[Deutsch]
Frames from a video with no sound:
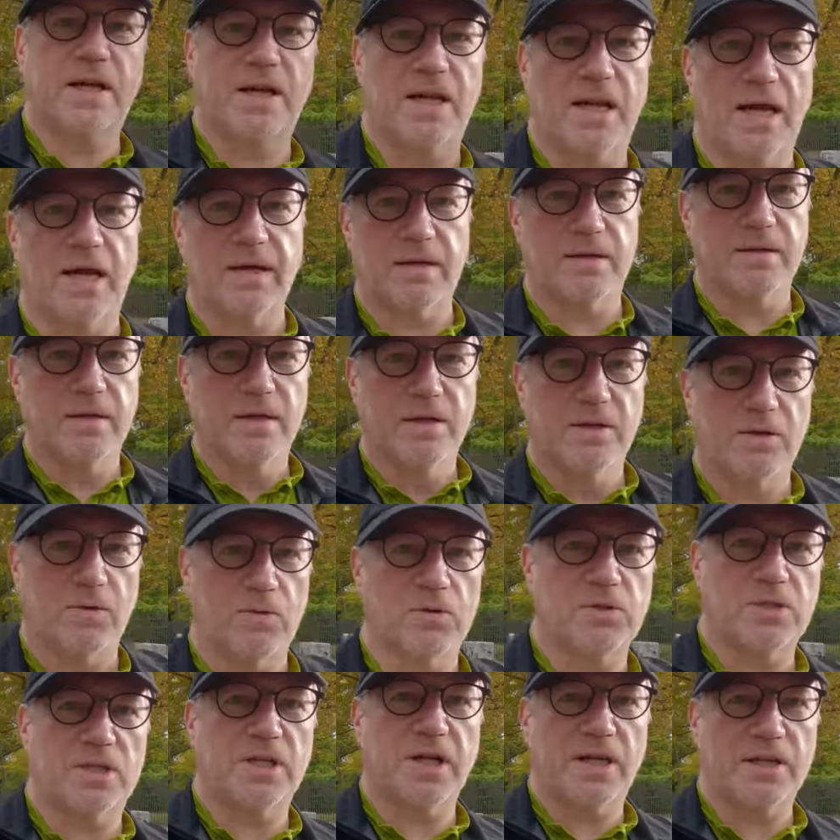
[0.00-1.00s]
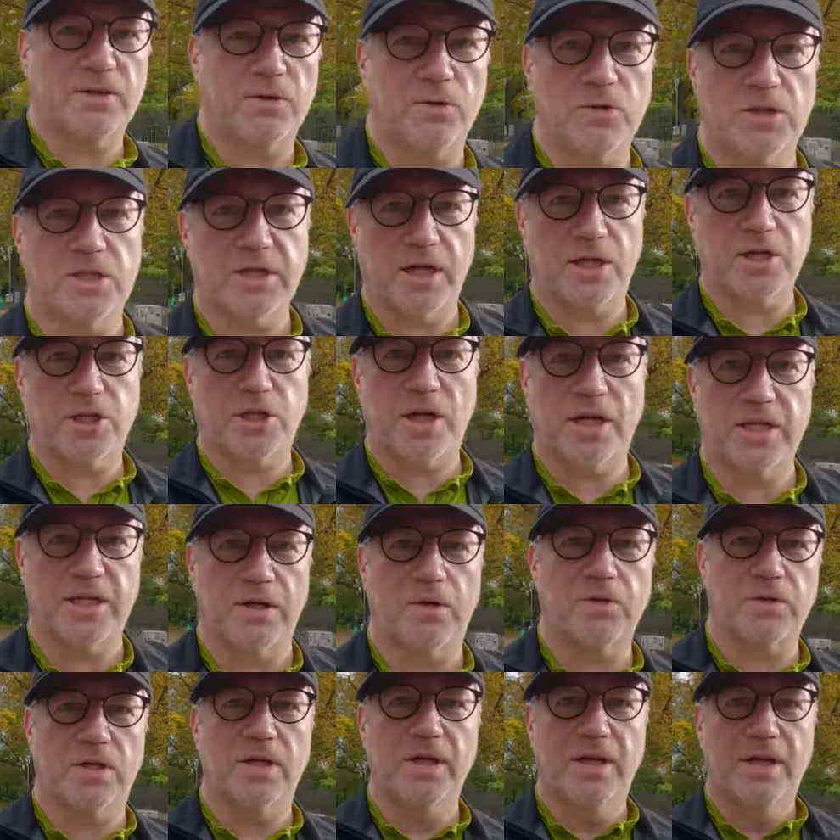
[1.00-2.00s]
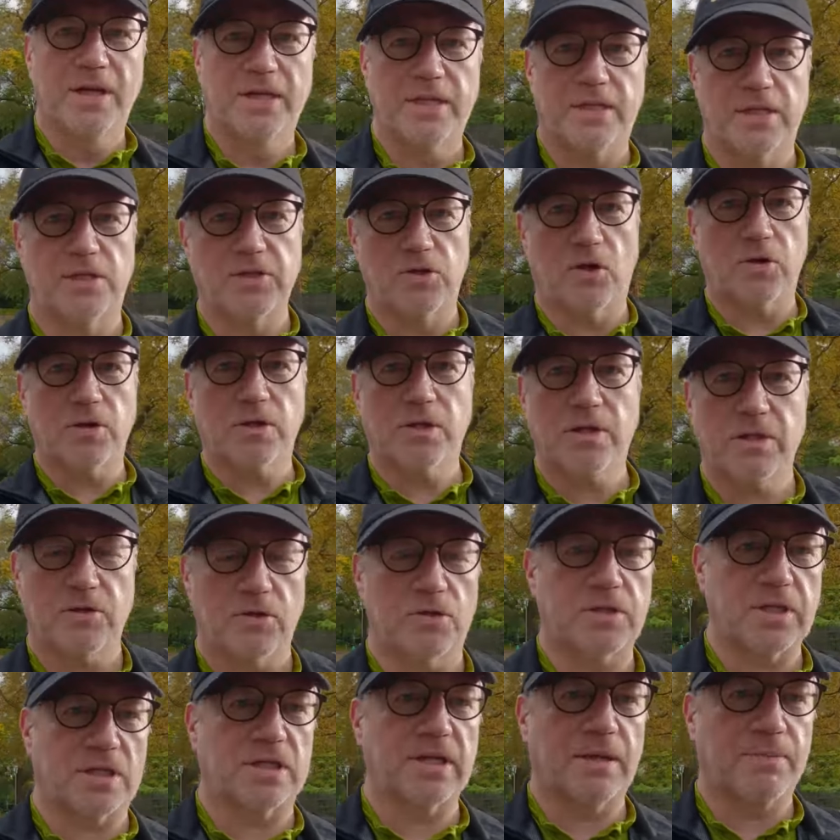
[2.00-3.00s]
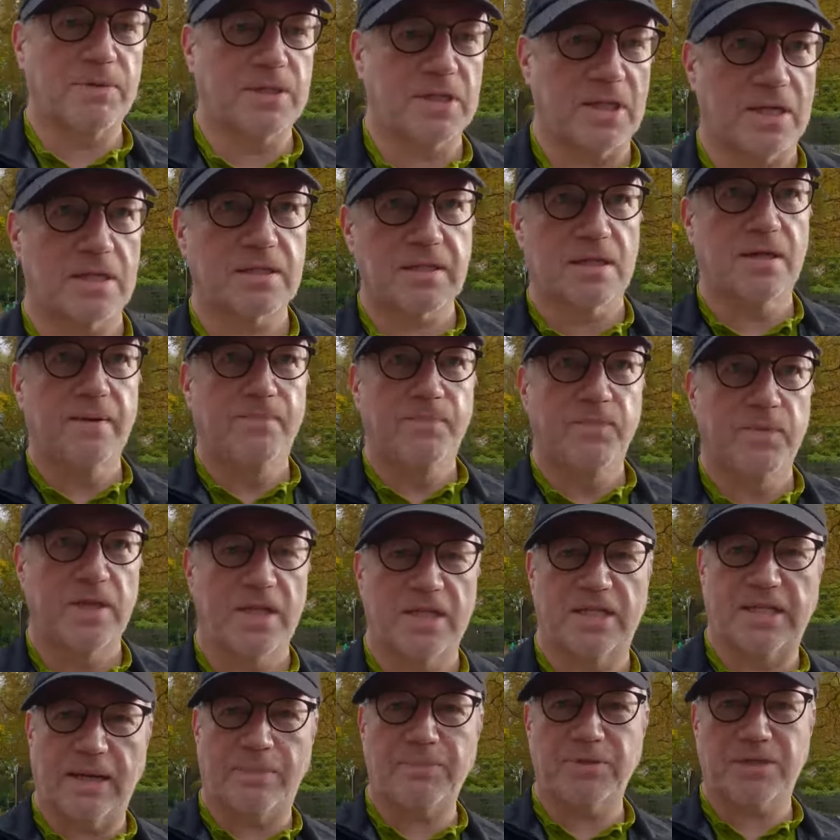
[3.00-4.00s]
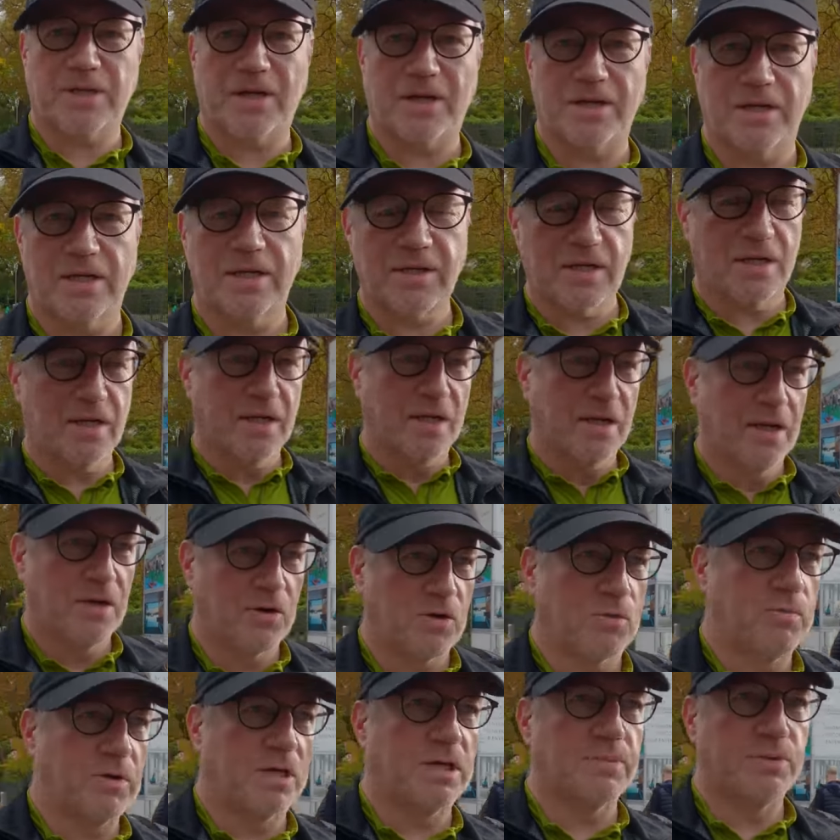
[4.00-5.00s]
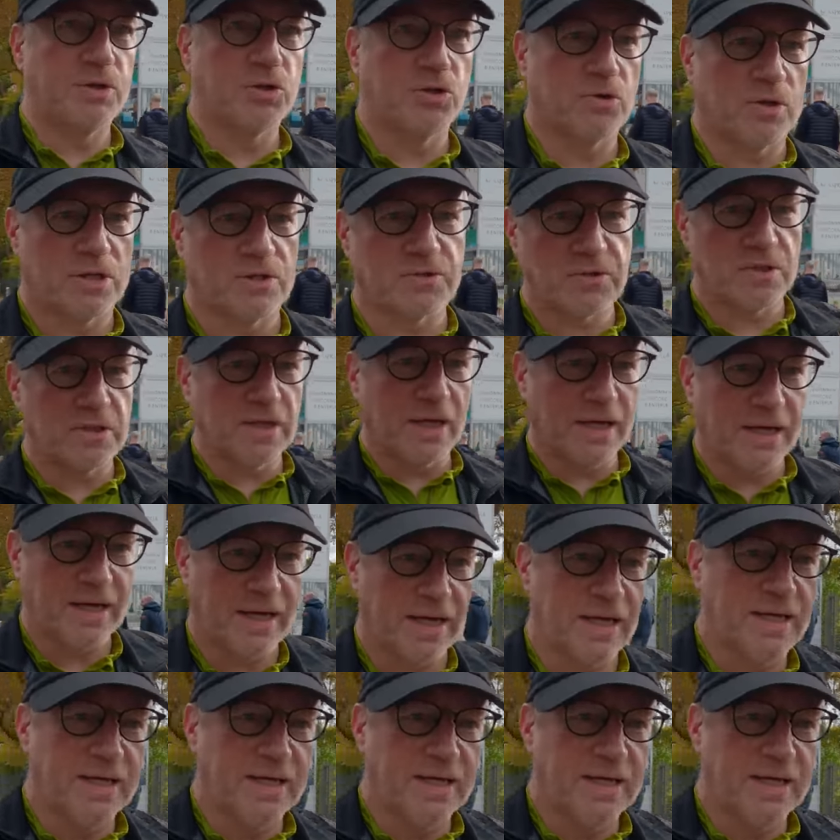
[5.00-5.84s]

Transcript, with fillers: Klar, großen Teil, größtenteils Teil scheint ja auch die Sonne, sonntags nachmittags, nee, Samstag, ne? Guck mal, hier bin ich schon ganz durcheinander.